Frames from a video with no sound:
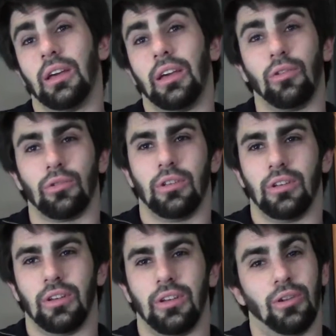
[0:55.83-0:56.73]
io
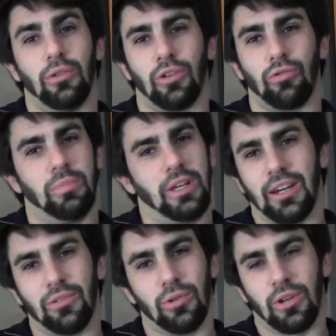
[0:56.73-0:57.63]
eh, ero lì a
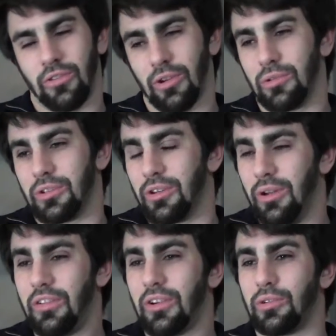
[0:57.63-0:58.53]
supplicare non la seconda, non
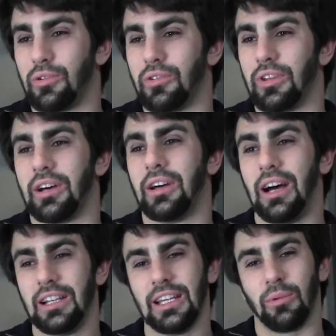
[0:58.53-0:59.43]
la seconda,
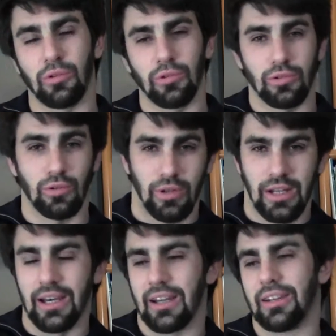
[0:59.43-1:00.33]
andiamo a
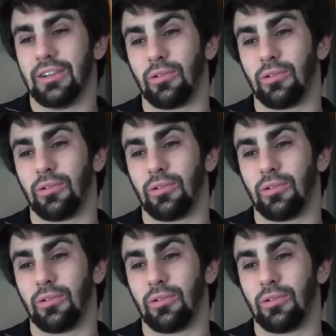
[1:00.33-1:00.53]
controllare